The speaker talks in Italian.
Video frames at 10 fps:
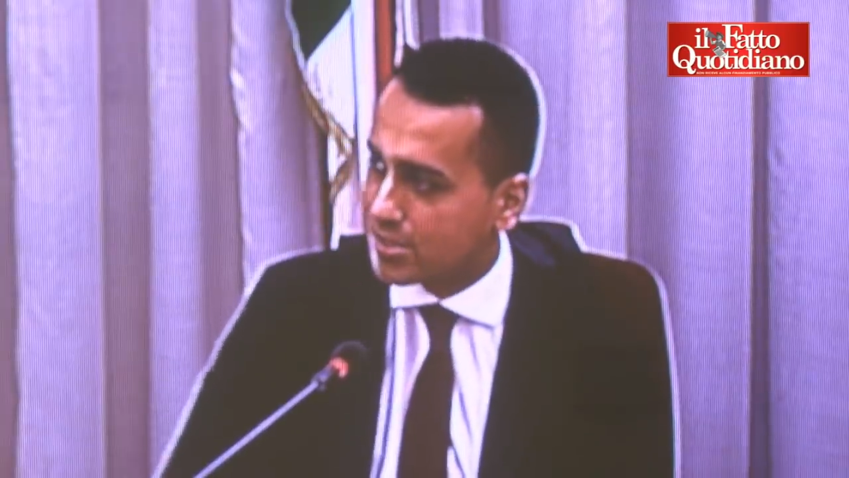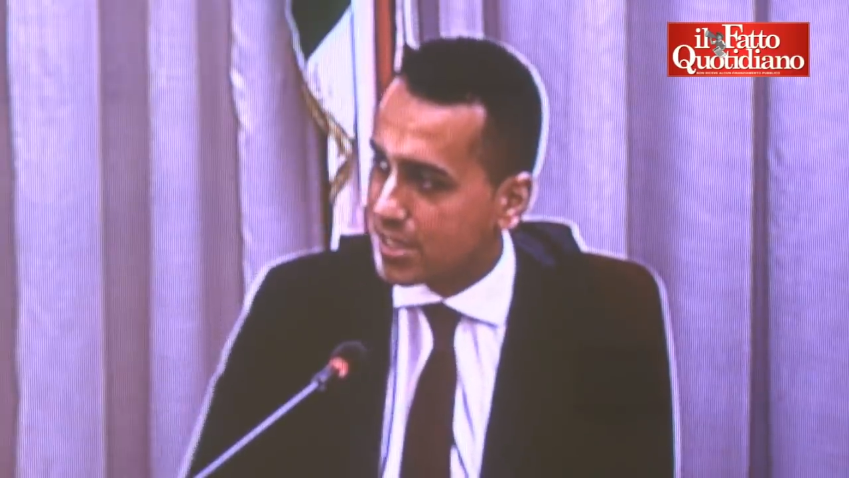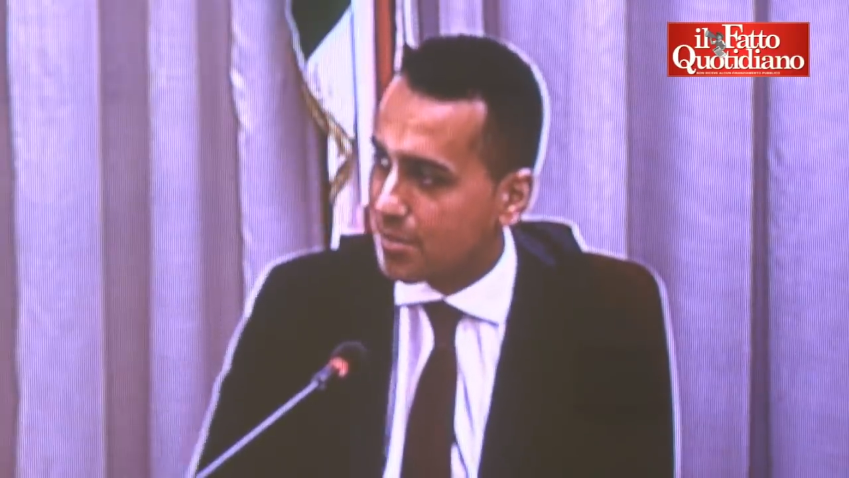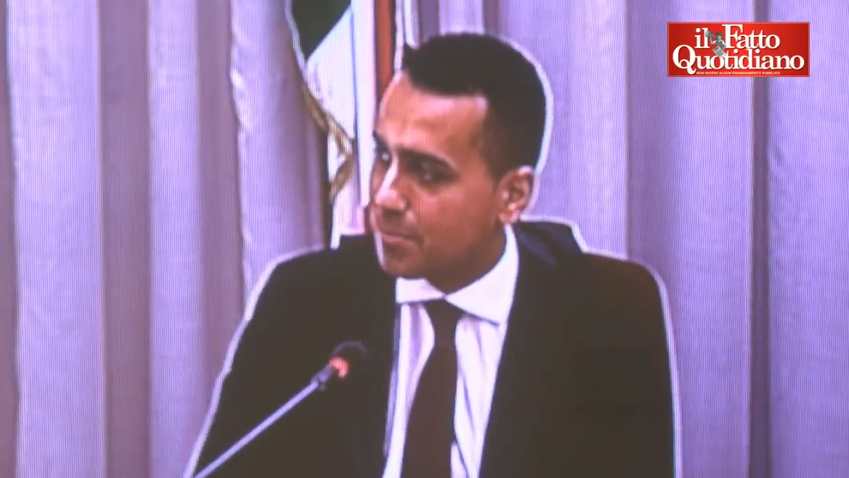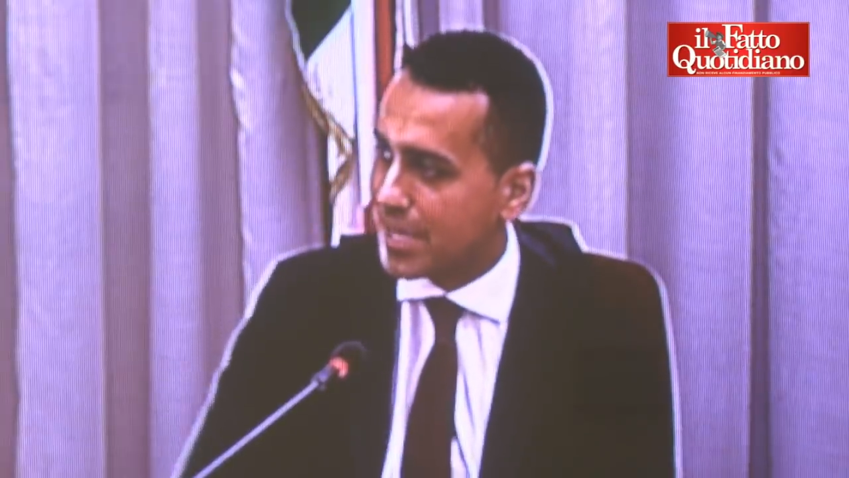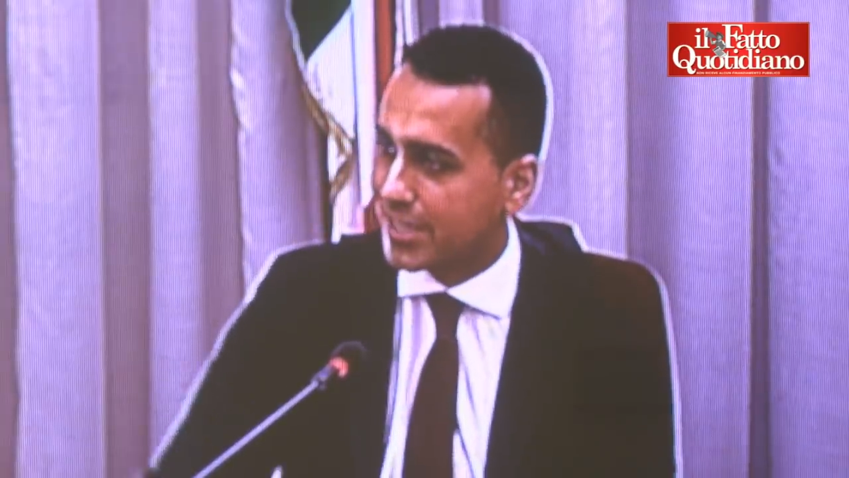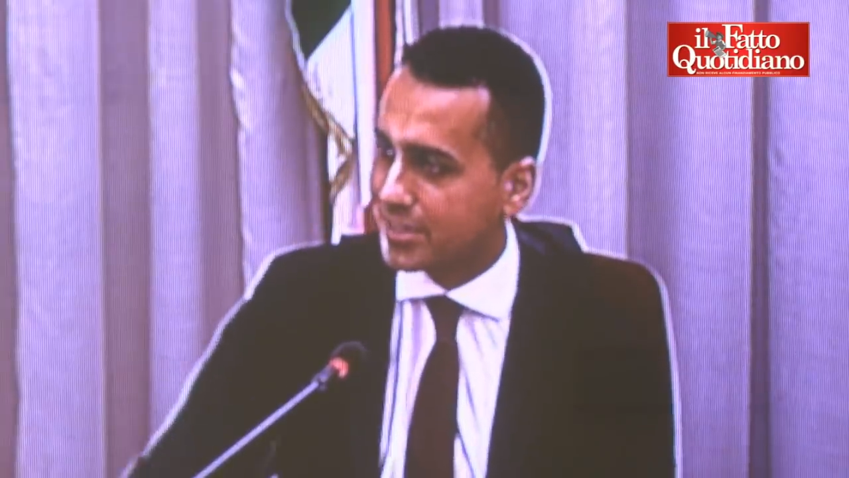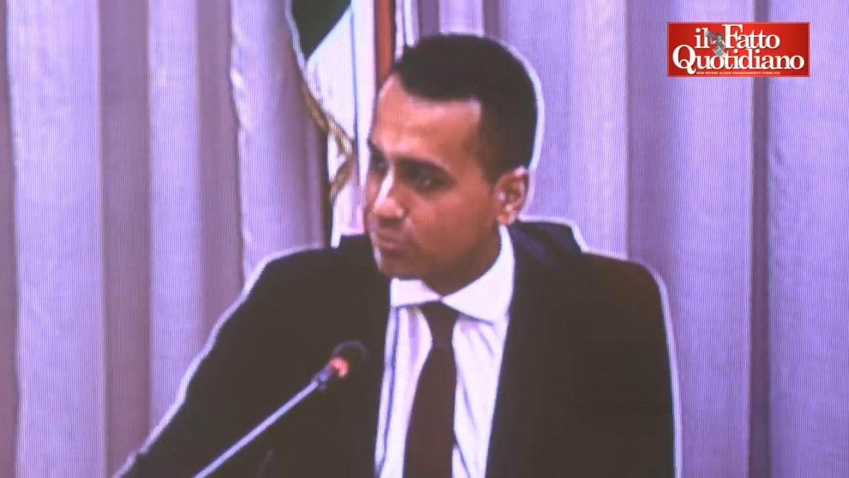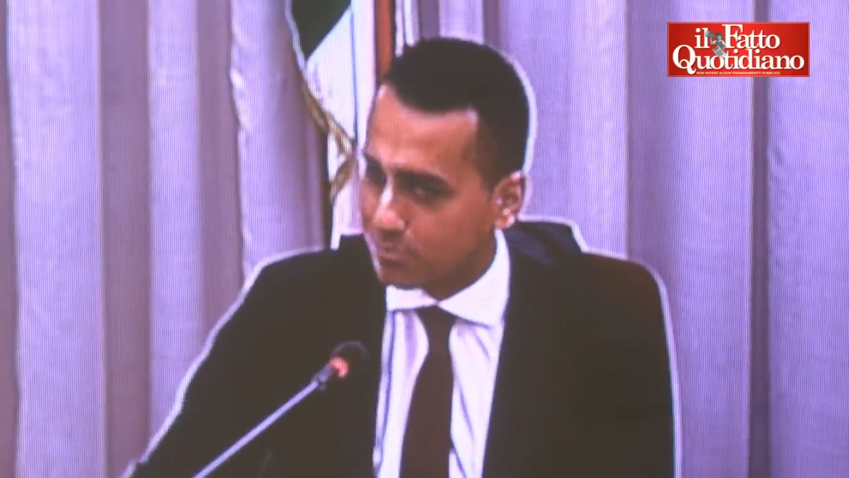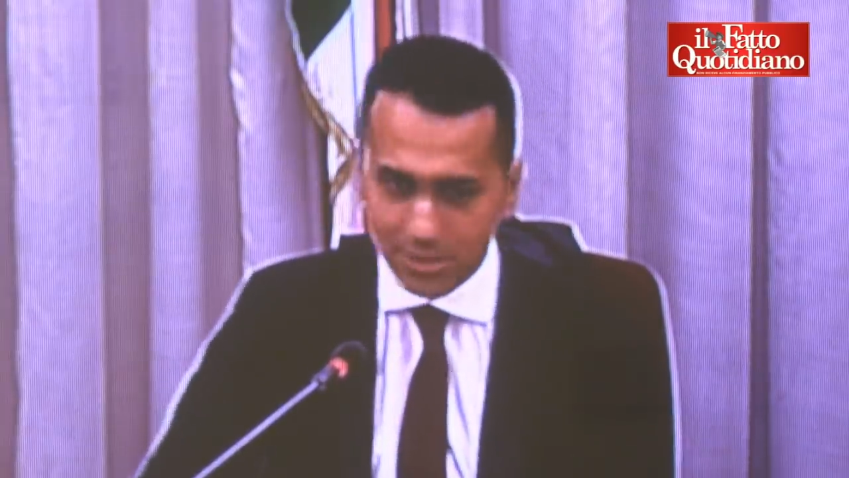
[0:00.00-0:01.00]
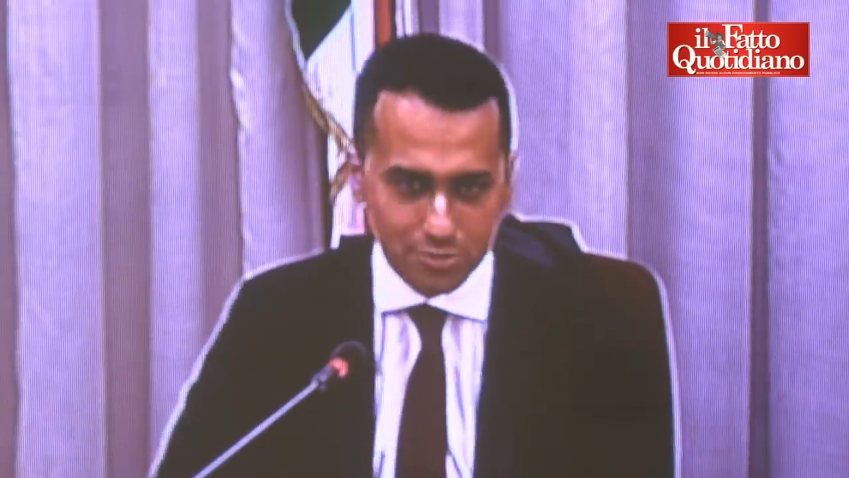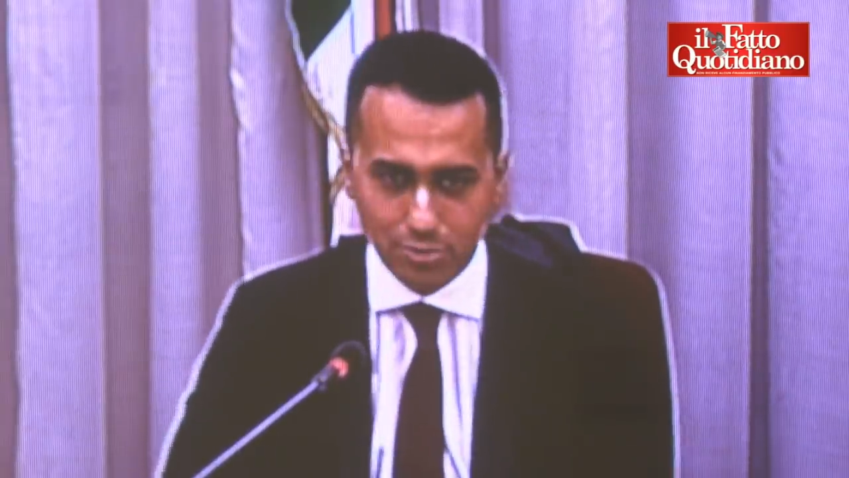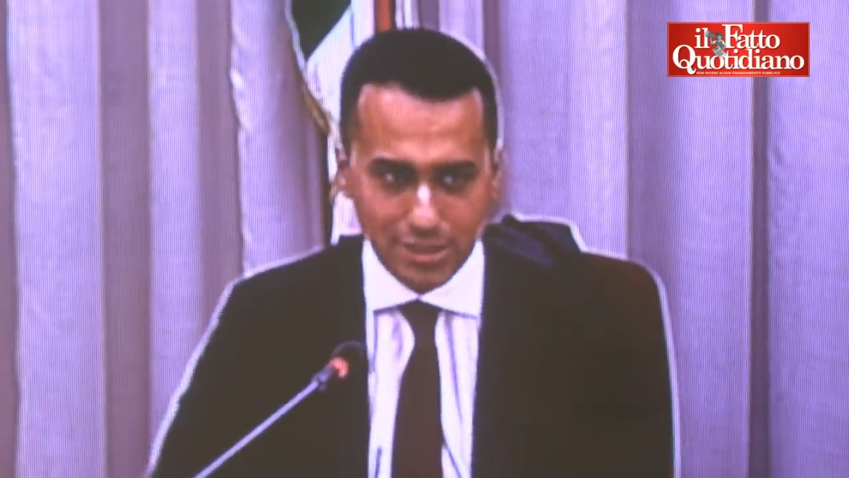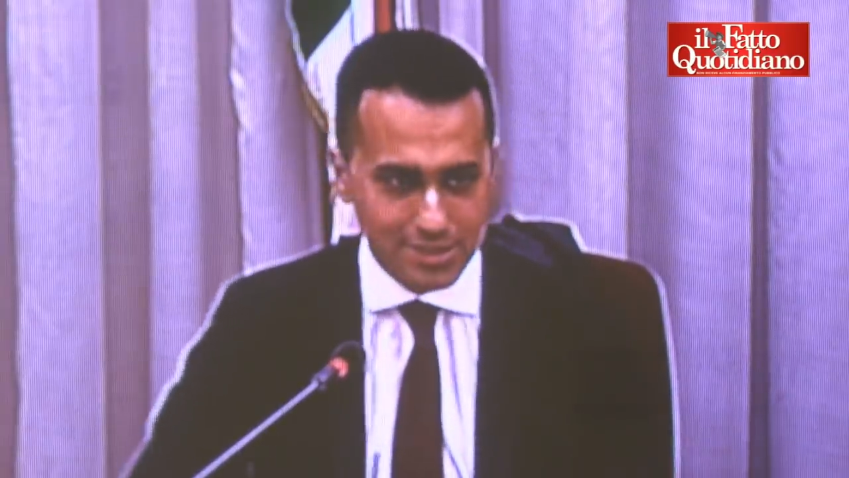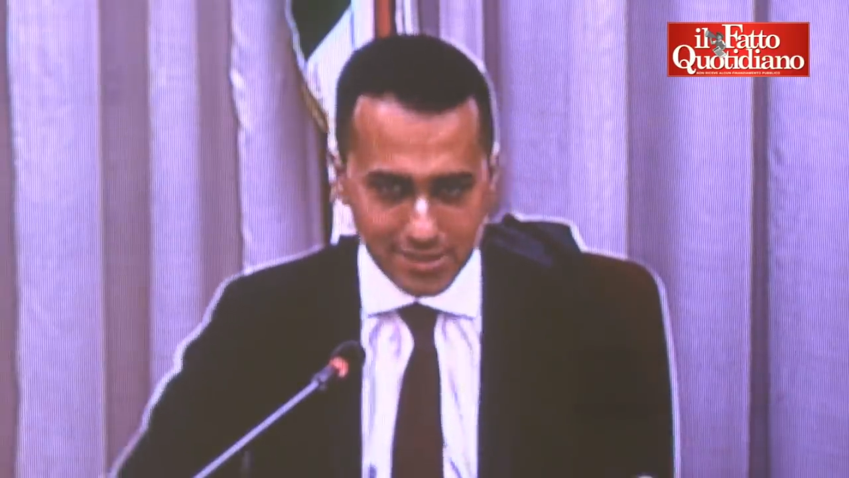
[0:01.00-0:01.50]
si chiama merito,
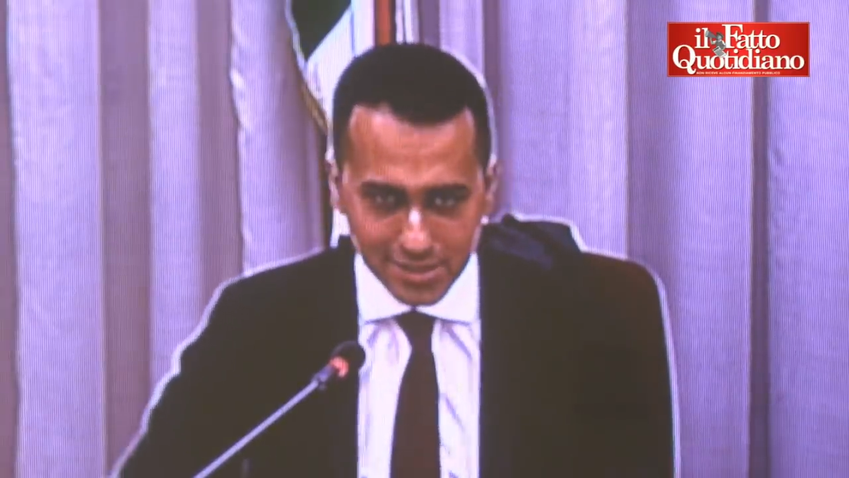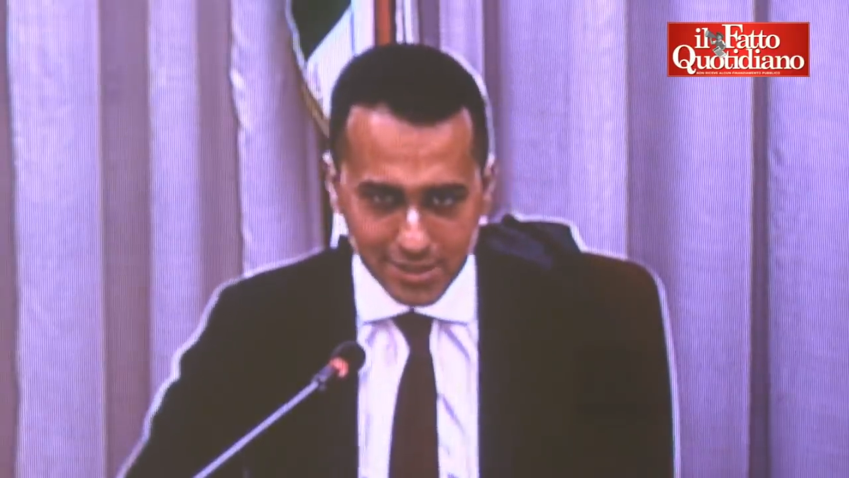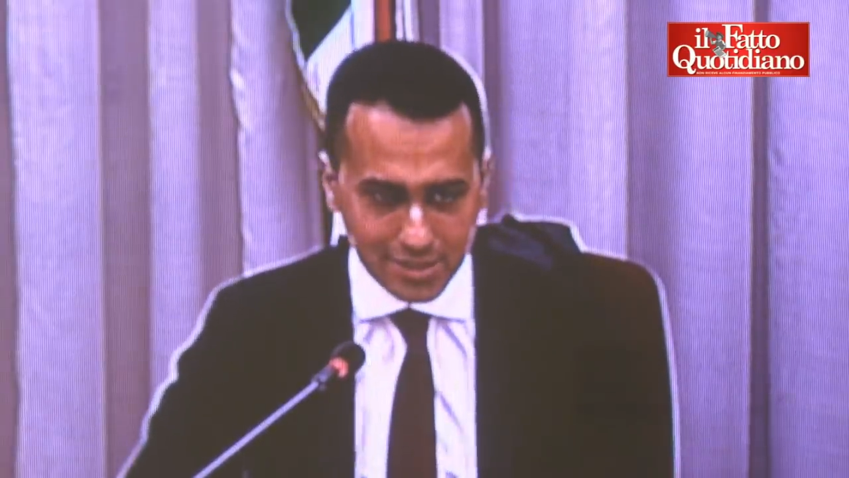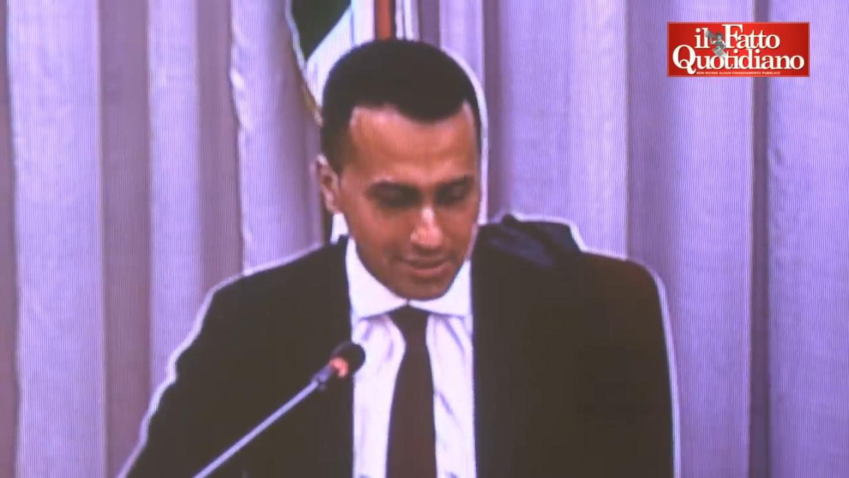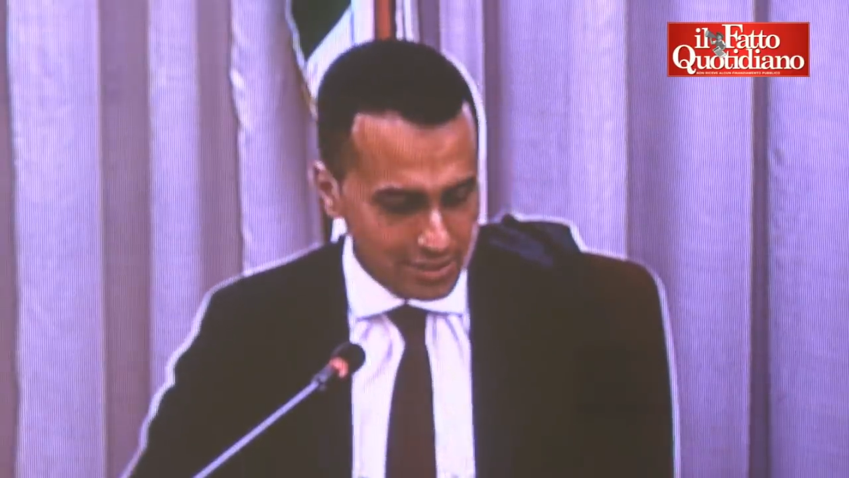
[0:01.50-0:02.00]
meritocrazia,